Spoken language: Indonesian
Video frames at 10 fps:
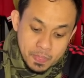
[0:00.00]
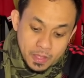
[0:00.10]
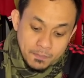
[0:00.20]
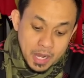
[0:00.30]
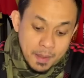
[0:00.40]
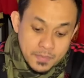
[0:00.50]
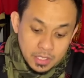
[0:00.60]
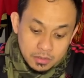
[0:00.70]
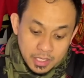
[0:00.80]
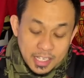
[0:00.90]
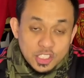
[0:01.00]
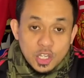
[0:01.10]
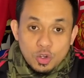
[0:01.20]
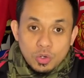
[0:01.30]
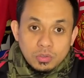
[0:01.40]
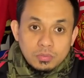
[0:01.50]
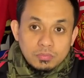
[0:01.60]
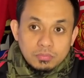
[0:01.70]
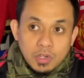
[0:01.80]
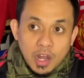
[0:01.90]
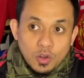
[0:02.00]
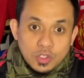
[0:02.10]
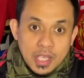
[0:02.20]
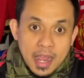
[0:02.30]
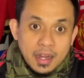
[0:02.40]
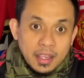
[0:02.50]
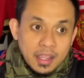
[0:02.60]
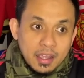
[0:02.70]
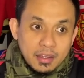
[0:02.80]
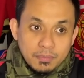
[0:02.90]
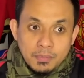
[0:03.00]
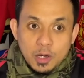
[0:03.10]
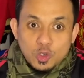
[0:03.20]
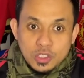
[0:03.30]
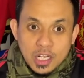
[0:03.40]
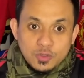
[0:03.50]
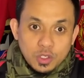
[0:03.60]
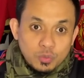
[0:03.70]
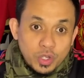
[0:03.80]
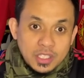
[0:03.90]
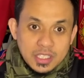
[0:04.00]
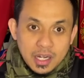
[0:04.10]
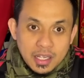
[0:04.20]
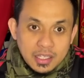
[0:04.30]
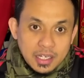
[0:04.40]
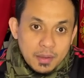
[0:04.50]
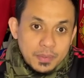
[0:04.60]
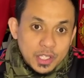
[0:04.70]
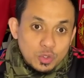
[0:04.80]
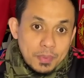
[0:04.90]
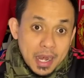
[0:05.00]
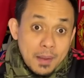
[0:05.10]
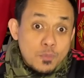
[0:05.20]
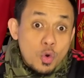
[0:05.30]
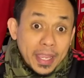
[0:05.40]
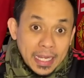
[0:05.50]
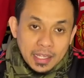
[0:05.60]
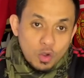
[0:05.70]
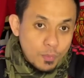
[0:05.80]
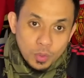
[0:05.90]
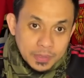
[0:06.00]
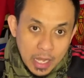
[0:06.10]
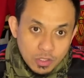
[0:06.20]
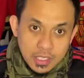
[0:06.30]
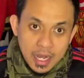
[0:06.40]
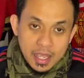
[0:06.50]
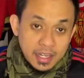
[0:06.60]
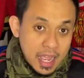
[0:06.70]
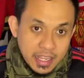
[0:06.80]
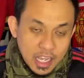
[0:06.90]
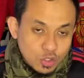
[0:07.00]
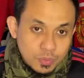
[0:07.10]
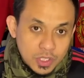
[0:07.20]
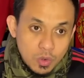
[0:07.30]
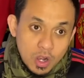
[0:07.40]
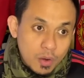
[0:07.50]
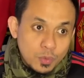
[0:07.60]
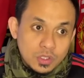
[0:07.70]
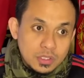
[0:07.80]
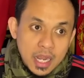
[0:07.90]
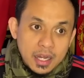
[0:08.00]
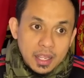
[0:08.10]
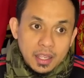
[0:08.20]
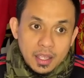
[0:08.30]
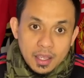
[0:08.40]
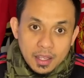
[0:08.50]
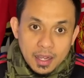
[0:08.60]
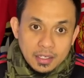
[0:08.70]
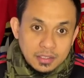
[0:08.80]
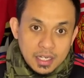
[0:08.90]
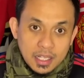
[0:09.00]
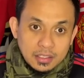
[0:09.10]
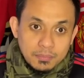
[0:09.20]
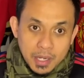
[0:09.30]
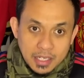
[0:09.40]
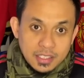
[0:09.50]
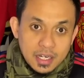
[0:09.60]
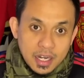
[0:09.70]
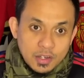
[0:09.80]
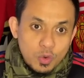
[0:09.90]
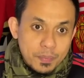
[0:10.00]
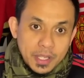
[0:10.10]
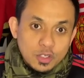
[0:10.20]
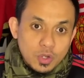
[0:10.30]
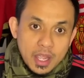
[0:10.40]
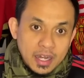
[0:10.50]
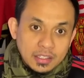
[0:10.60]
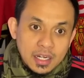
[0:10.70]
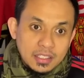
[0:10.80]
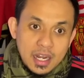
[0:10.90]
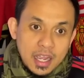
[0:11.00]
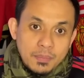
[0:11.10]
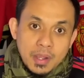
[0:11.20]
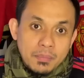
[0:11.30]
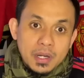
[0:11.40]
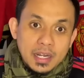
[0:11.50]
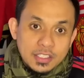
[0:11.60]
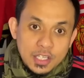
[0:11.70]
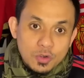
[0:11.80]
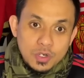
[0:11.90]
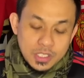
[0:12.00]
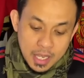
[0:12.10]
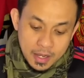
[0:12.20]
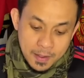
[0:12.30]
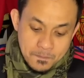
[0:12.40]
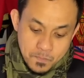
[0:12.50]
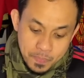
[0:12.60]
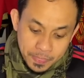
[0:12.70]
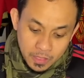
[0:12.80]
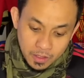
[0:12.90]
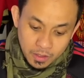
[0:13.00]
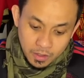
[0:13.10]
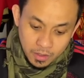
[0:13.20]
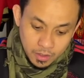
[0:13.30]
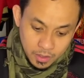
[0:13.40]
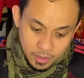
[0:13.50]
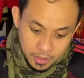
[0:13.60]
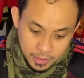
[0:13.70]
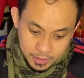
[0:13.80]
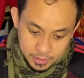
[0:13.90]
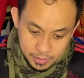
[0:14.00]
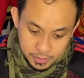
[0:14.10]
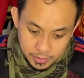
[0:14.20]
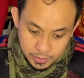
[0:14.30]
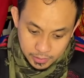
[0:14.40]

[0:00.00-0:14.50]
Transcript: mengambil resiko kalau seandainya Marcus Rashford mungkin cederanya tidak begitu parah mungkin ya gue belum tahu sekali lagi ini hanya asumsi gue kalaupun seandainya kan tidak berat cederanya gue pikir juga Erik Ten Hag tidak akan mengambil resiko di sana uh,